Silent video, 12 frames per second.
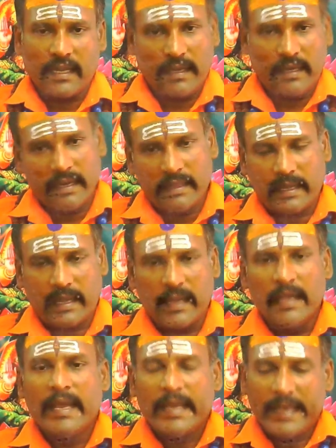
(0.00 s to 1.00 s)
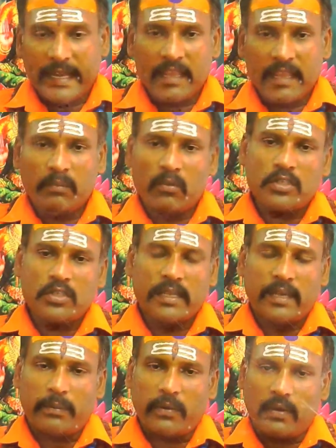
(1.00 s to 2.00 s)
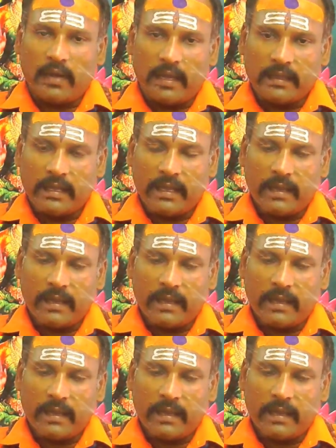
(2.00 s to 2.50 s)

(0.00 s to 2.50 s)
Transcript: எழுதுங்க எழுதி முடிச்சதுக்கு அப்புறம் அந்த